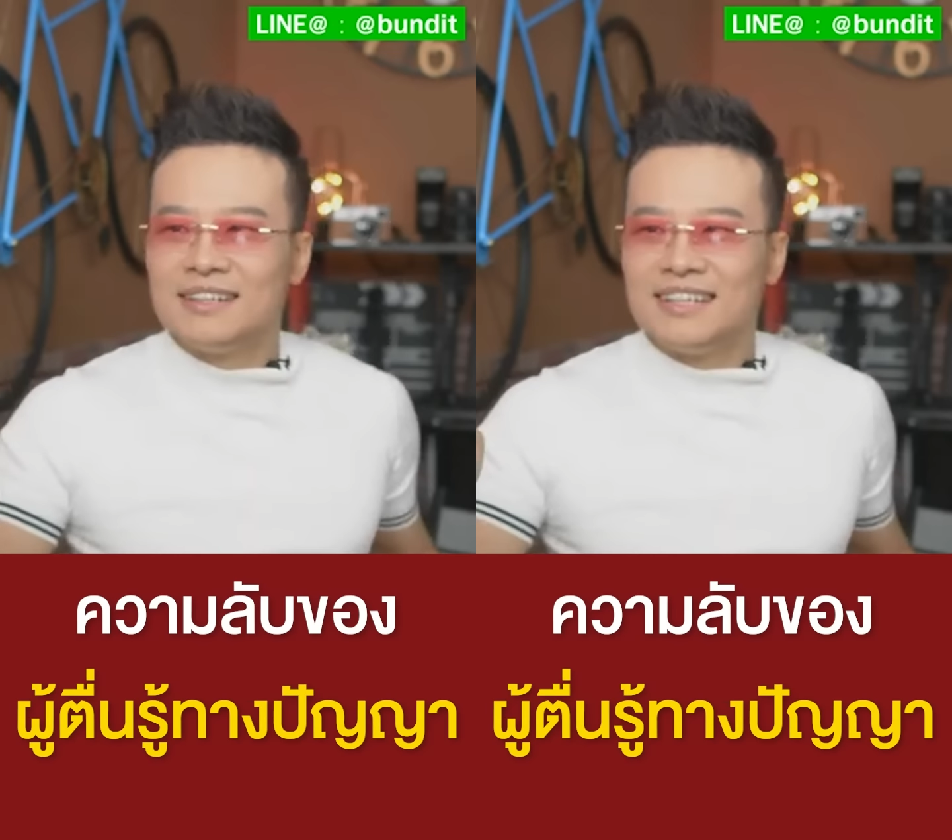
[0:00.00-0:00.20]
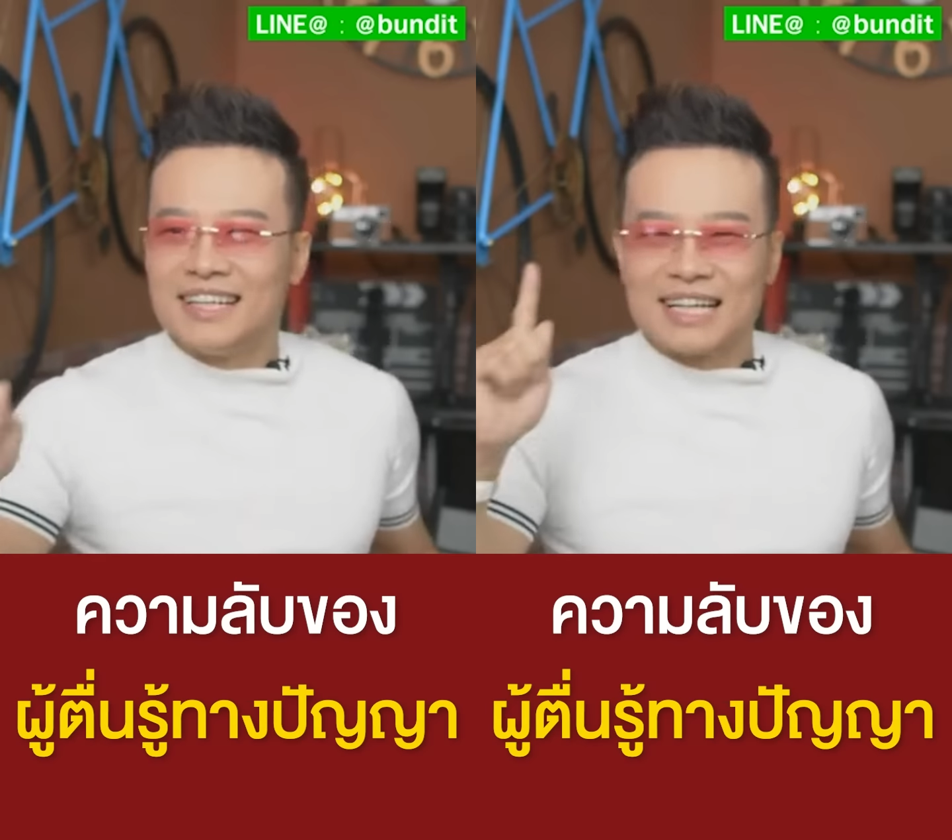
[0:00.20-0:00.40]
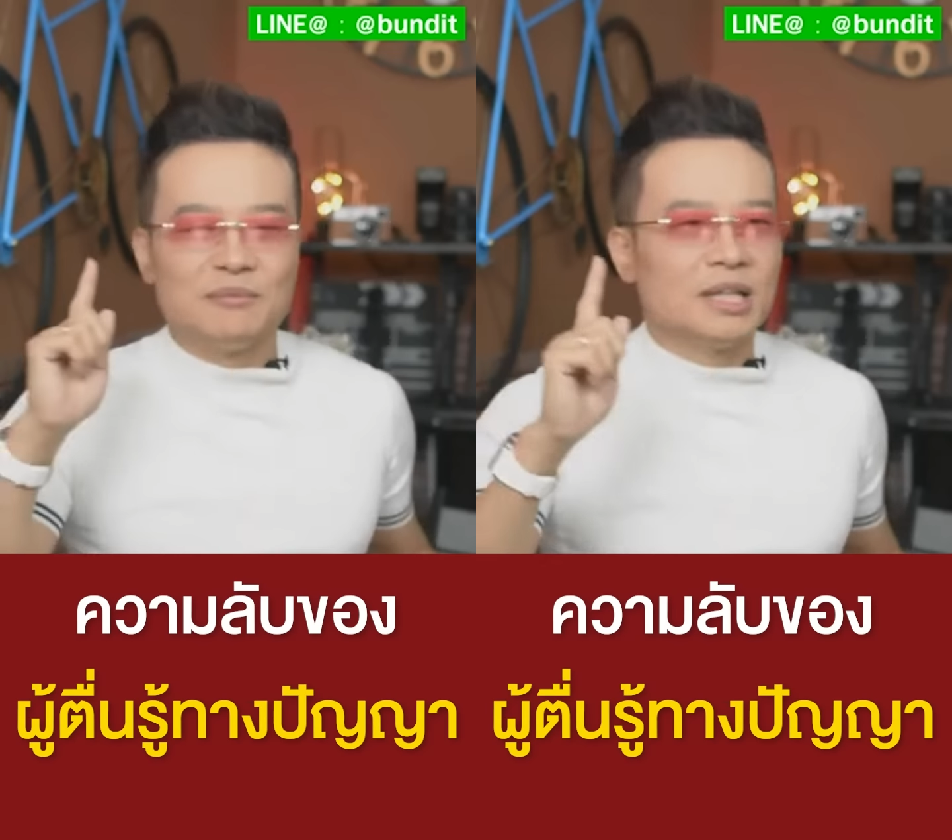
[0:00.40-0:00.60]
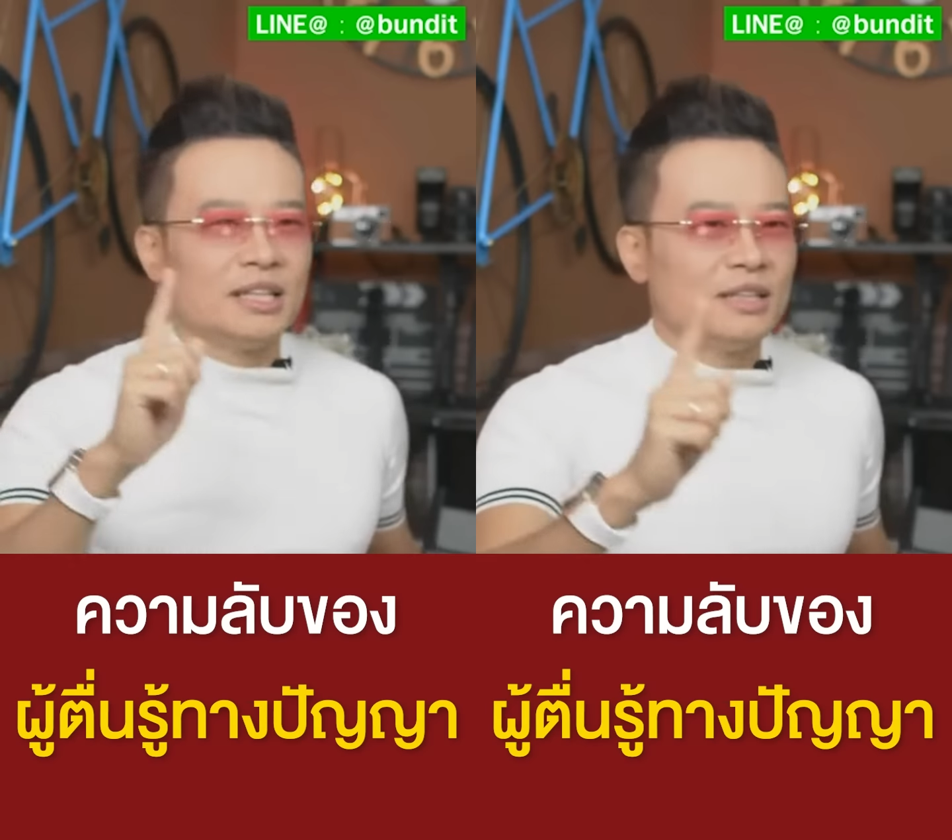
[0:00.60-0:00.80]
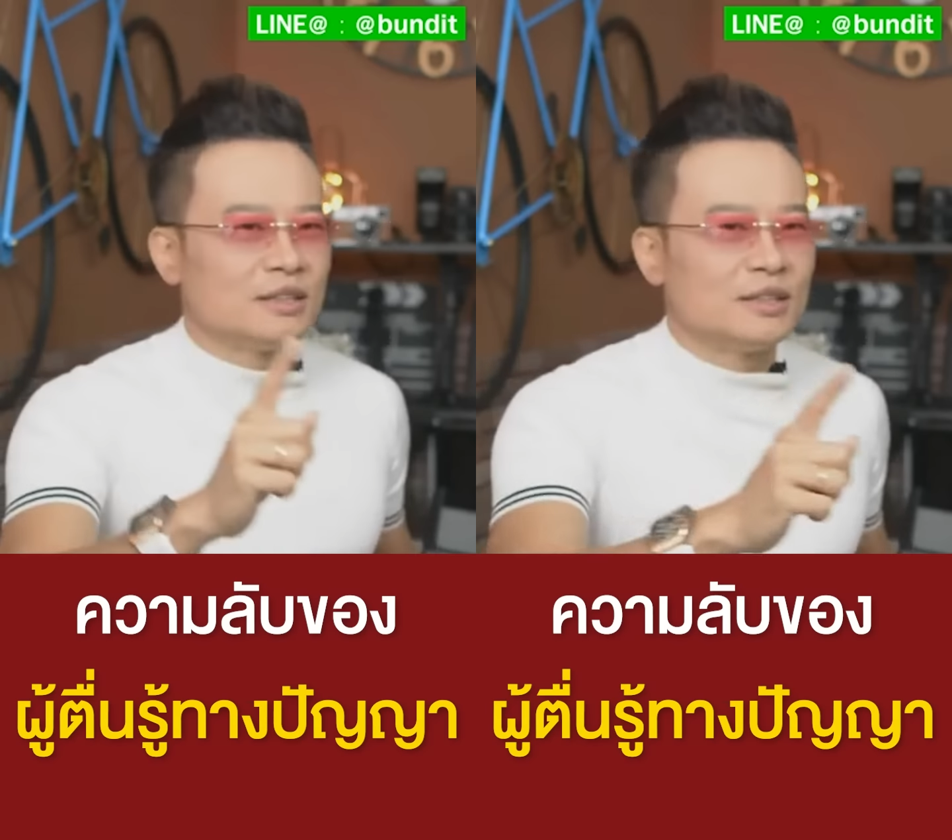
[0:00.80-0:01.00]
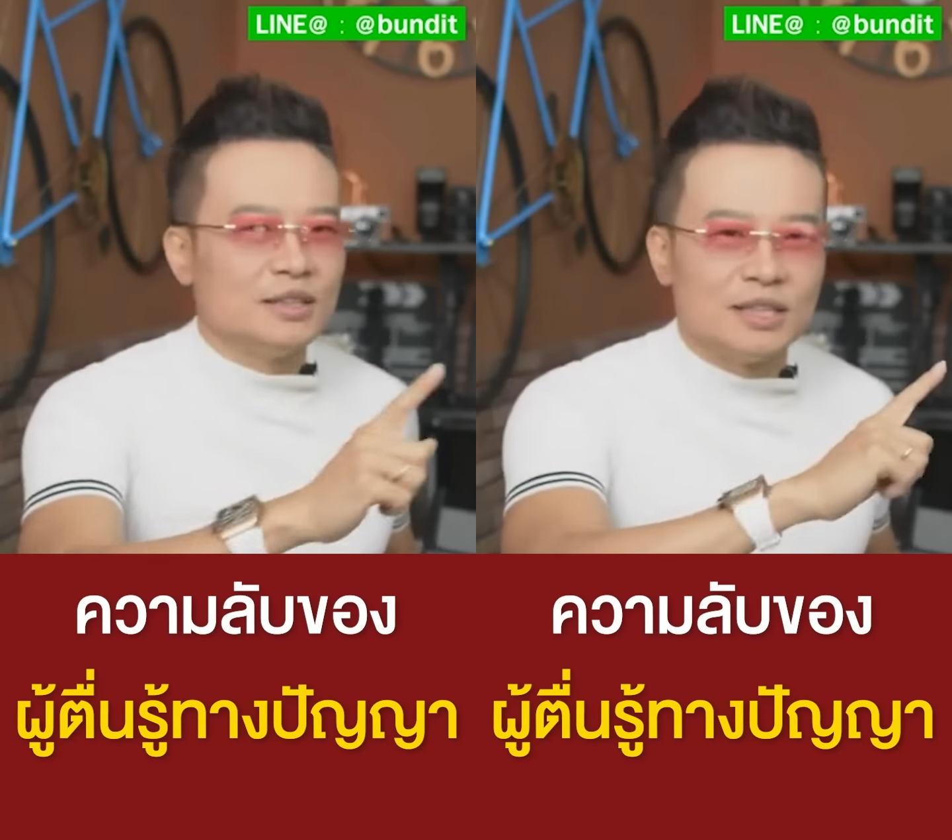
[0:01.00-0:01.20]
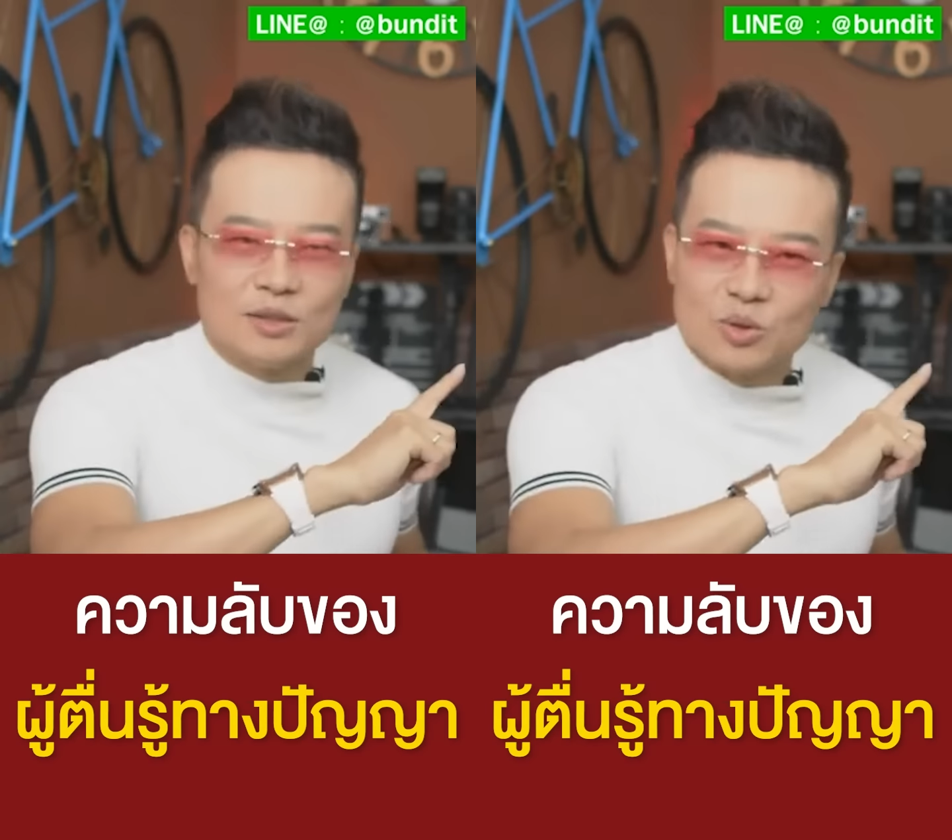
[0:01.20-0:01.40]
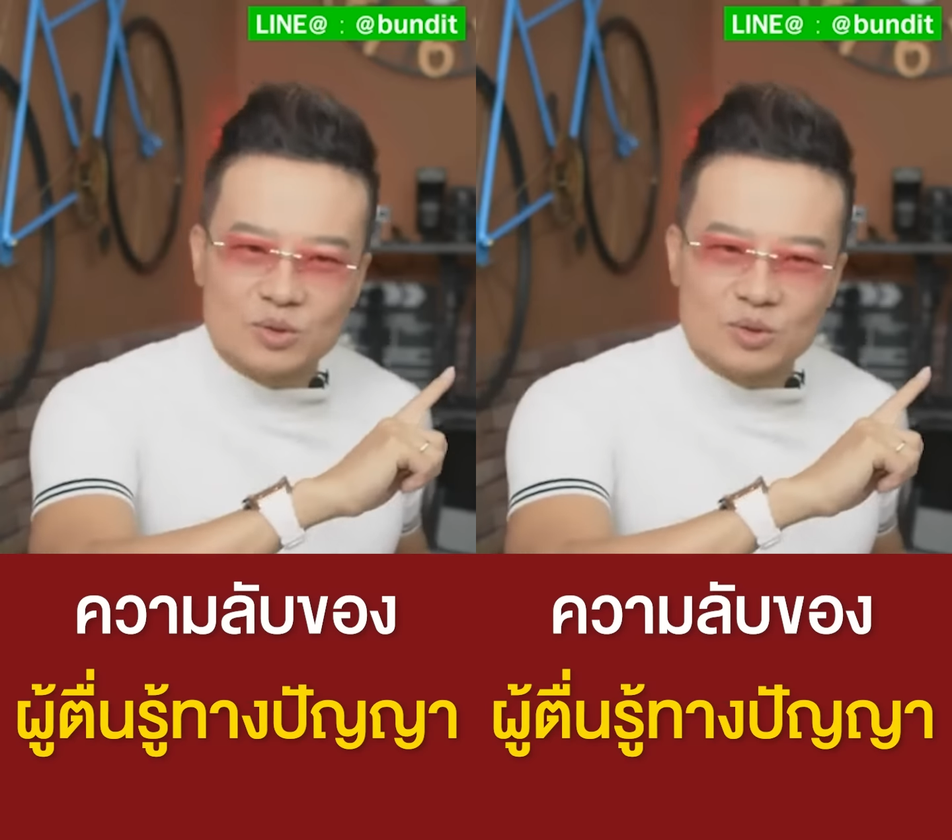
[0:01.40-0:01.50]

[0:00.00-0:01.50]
นะครับเรื่องนี้จริงๆ ทุก